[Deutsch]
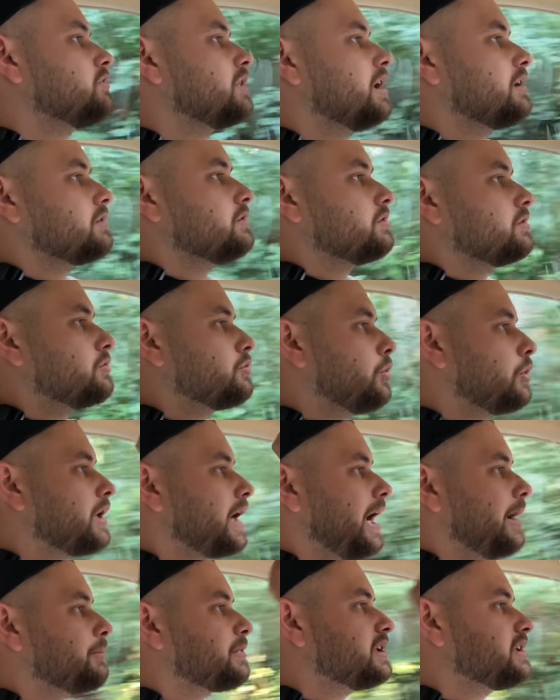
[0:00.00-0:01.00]
oder neu
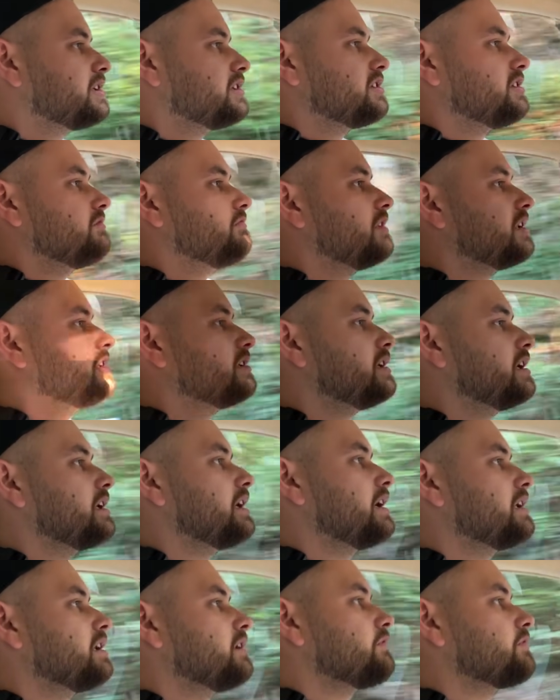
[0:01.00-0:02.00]
abgedichteten
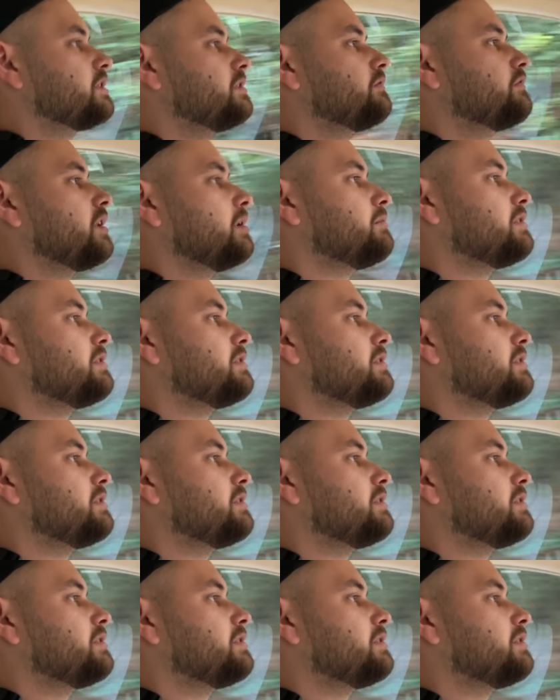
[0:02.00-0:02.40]
Ventileinheiten auf jeden Fall